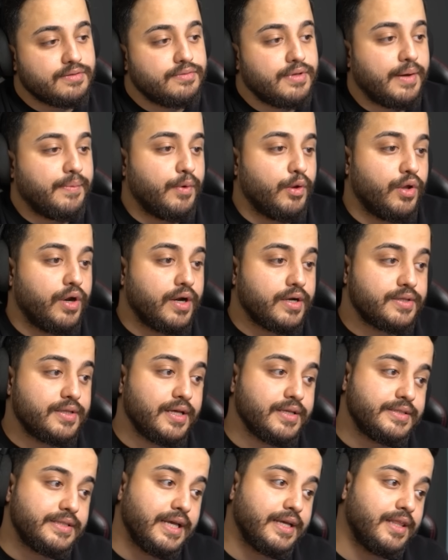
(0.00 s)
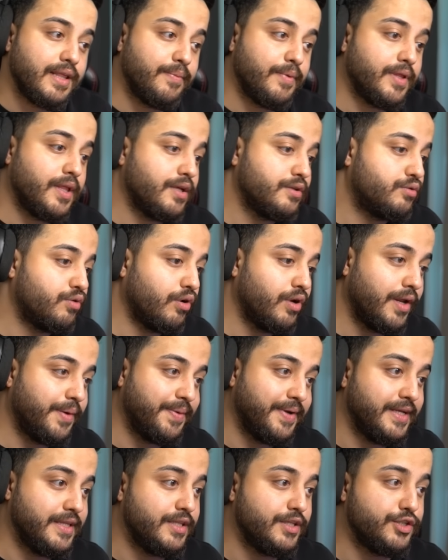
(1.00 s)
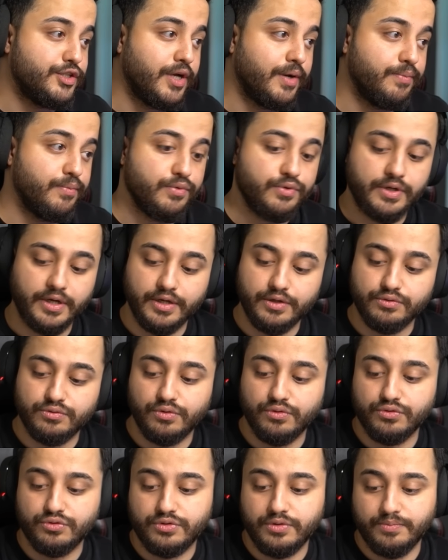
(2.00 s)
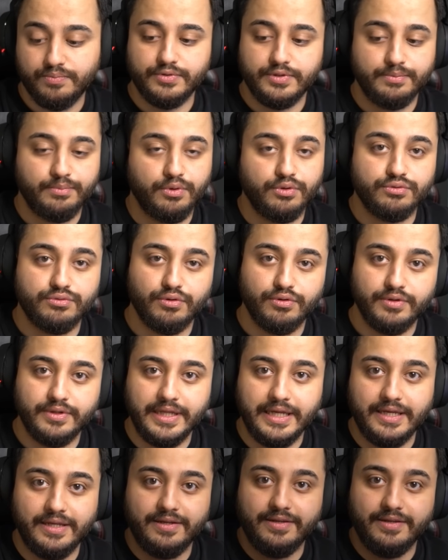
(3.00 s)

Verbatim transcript: tam olarak desteklemeden söylemeyin diyeceğim bunu yani. Sonuçta sponsorlu değil.